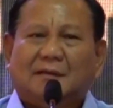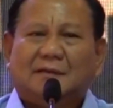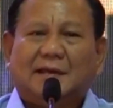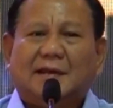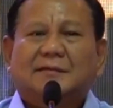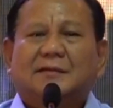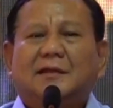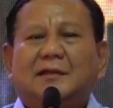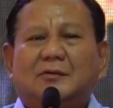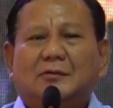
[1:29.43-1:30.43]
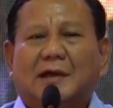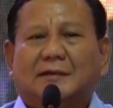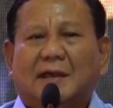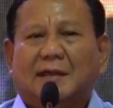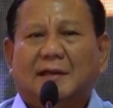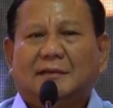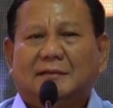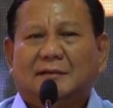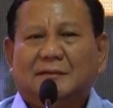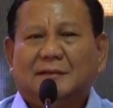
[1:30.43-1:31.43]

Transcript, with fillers: salah sendiri ngundang saya di sini.